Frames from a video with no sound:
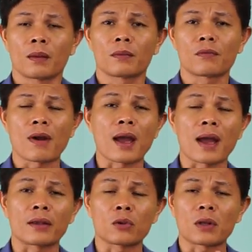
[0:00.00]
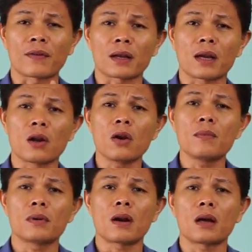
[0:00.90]
Và chúng ta phải kết nối
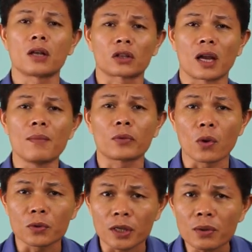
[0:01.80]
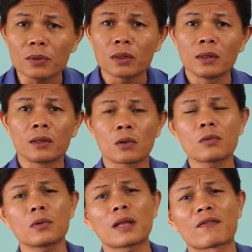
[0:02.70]
nó thực tế một chút xíu.
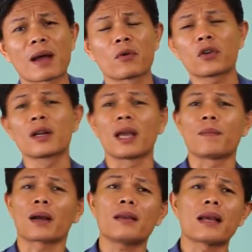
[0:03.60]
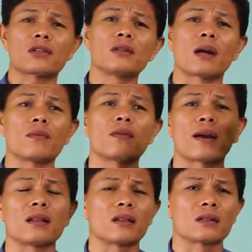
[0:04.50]
Chúng ta vào một cái doanh nghiệp và cái nhà xưởng rộng như
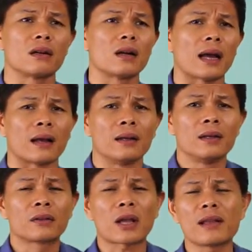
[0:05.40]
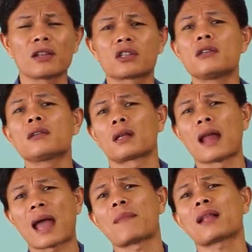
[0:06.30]
vậy thì thực sự là thấy thì sướng, thì
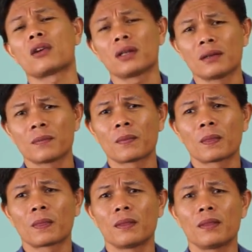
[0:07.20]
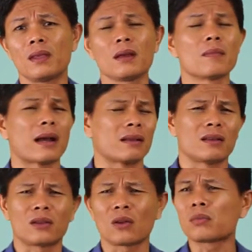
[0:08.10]
đã mát thôi, nhưng mà
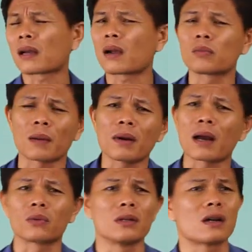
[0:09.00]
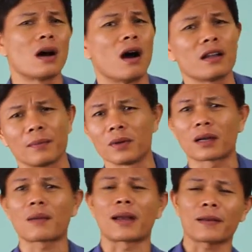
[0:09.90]
chúng ta không thể bắt đầu từ khởi nghiệp được
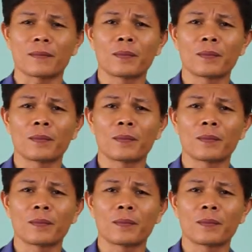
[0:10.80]
các bạn.